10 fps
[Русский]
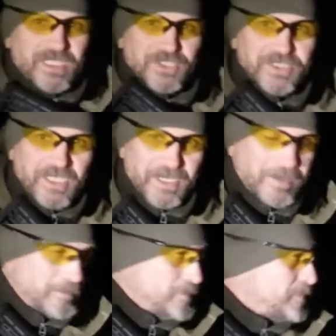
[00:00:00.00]
сложнее.
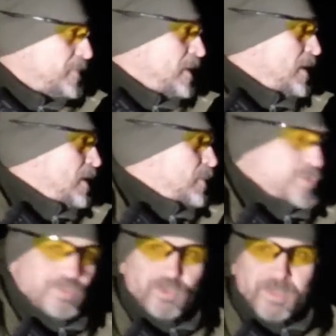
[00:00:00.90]

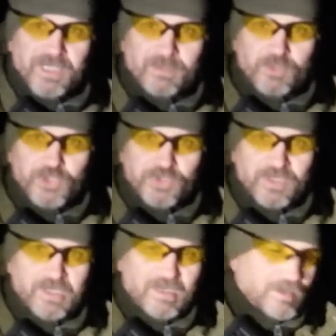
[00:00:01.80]
Почему? Потому
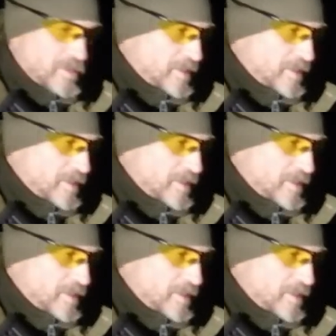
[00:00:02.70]
что э,